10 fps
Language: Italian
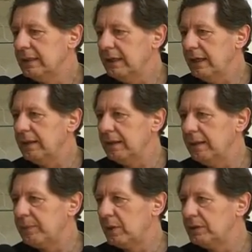
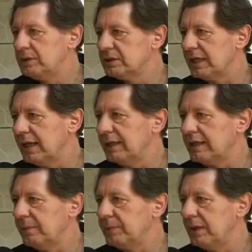e poi ci saranno i
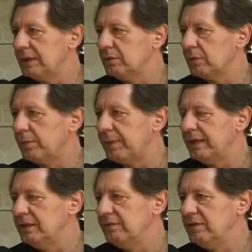campionati
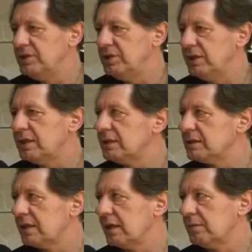europei di Vichy che
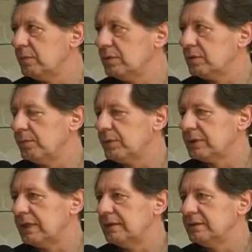saranno molto
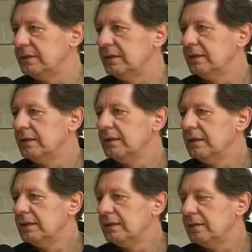importanti.
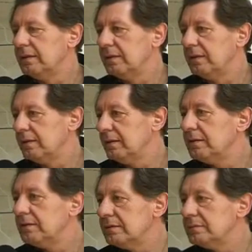
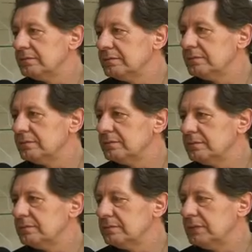Ehm,
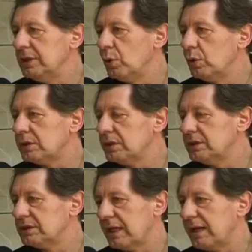inoltre ci
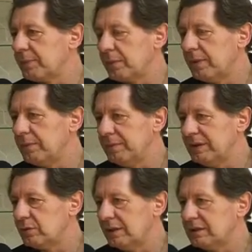sarà
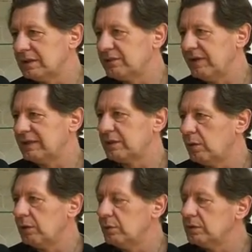probabilmente una trasferta
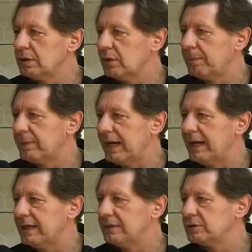o a Londra o a
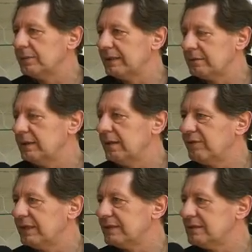Praga, insomma quindi la
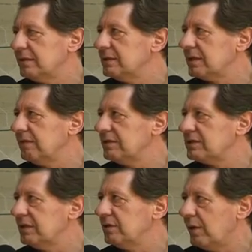federazione sta
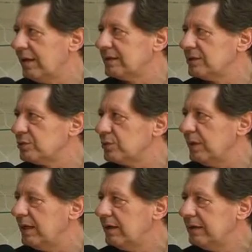investendo anche su
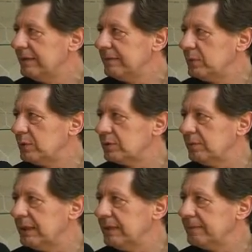quello, molto
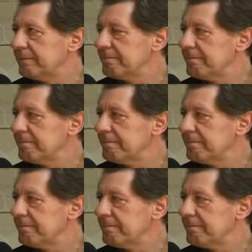bene.